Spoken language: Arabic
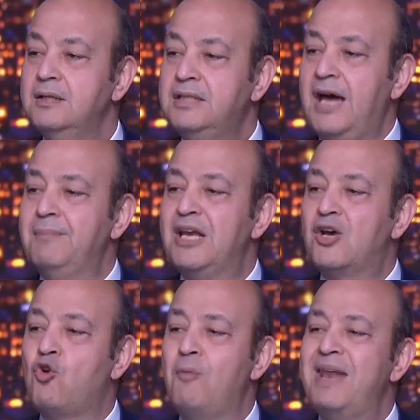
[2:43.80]
تعمل
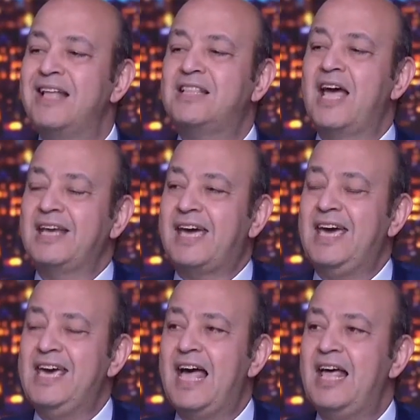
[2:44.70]
الجمله
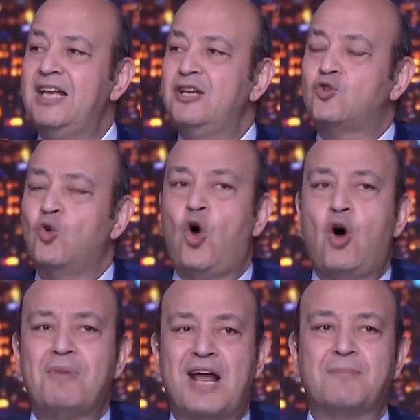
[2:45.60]
التاريخيه اللي طول
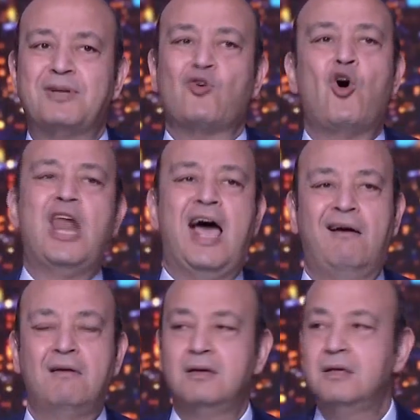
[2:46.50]
عمرك بتقولها